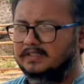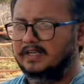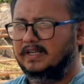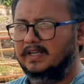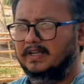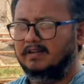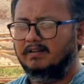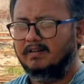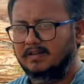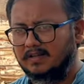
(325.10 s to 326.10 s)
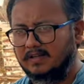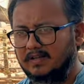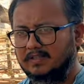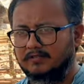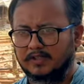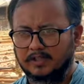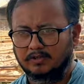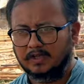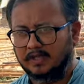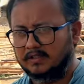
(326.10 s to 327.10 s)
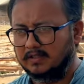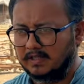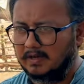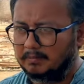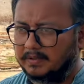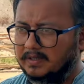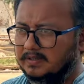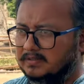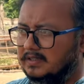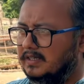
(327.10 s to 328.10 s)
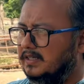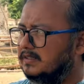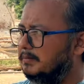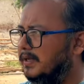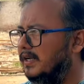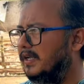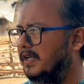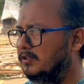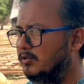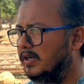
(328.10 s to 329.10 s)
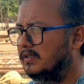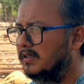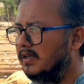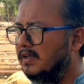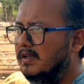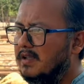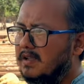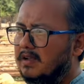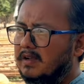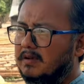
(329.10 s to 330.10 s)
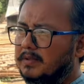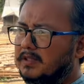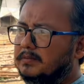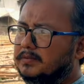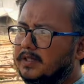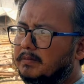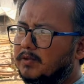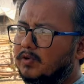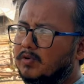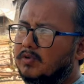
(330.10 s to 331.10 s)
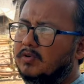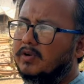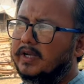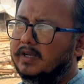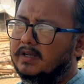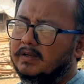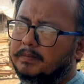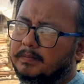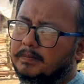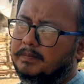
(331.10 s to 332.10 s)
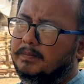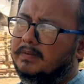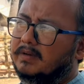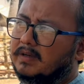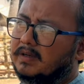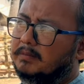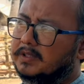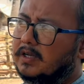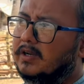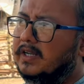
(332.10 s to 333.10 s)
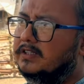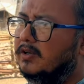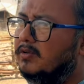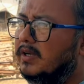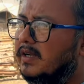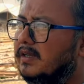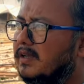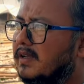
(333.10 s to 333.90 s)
ये आ, इस वीडियो के अख्ताम पर चलने से पहले एक थोड़ा सा आ, मतलब सब लोगों को एक आ, बताना चाहूँगा